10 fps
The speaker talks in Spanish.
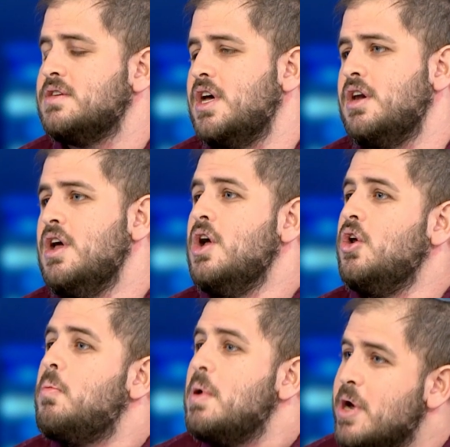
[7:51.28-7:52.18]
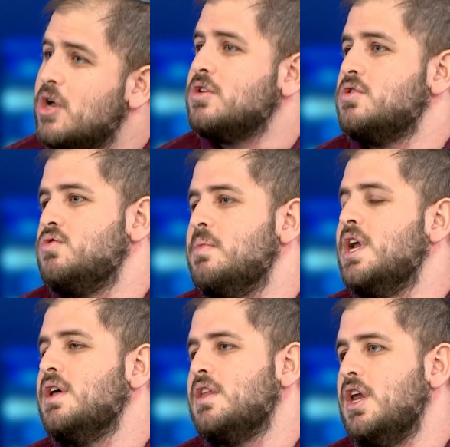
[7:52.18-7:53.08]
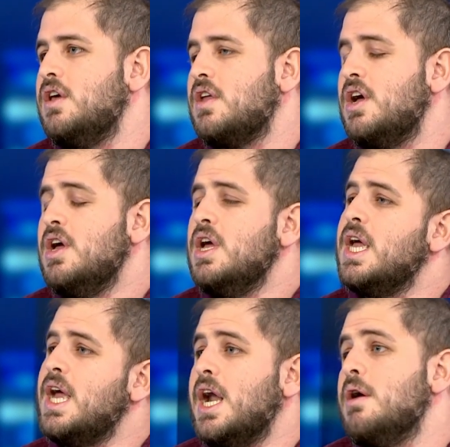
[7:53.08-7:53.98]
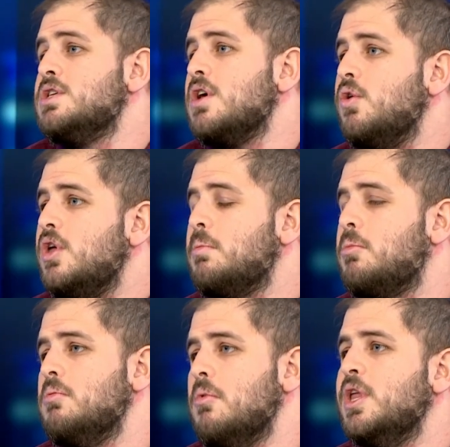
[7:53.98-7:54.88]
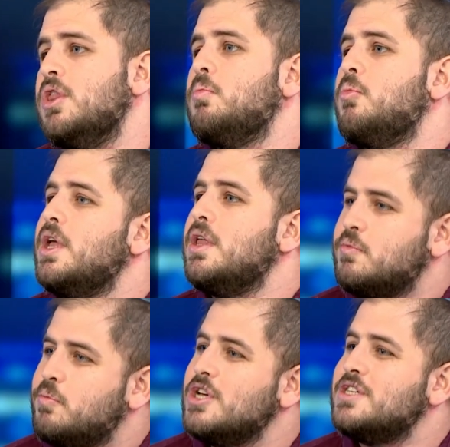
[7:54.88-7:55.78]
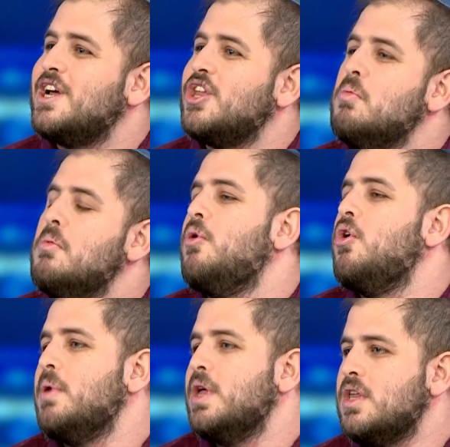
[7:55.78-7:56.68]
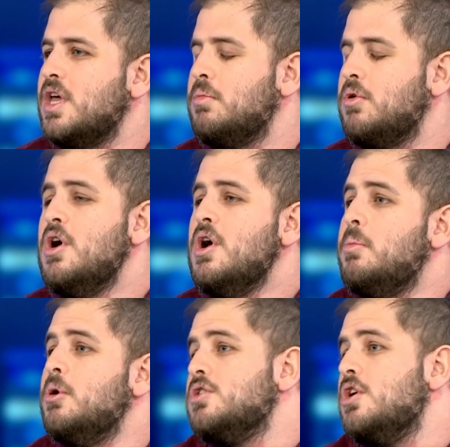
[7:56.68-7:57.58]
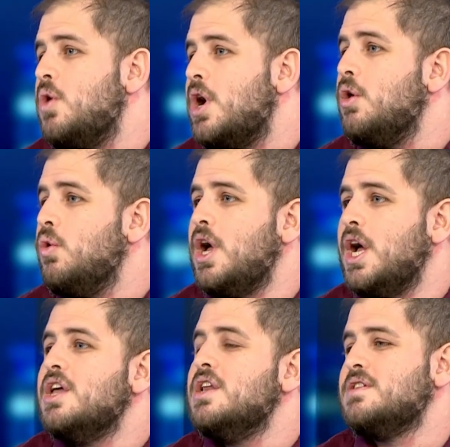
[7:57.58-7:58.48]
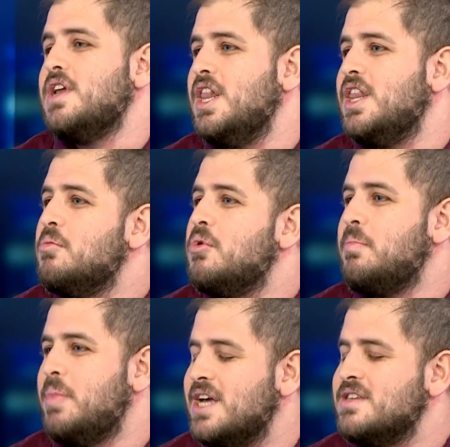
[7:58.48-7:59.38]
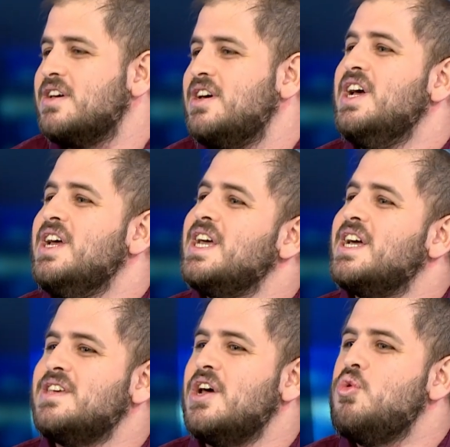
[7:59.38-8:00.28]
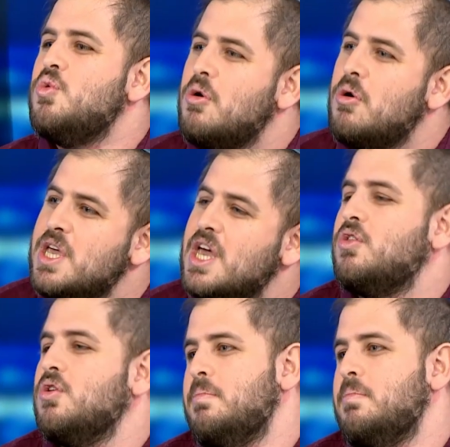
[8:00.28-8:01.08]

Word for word: sean los primeros que se sumen a esta lista. Eh, Arabia Saudita por el momento puede, puede ser que tome un poco más de tiempo, pero sin lugar a dudas aquí en Israel tenemos la esperanza de que sea un nuevo viento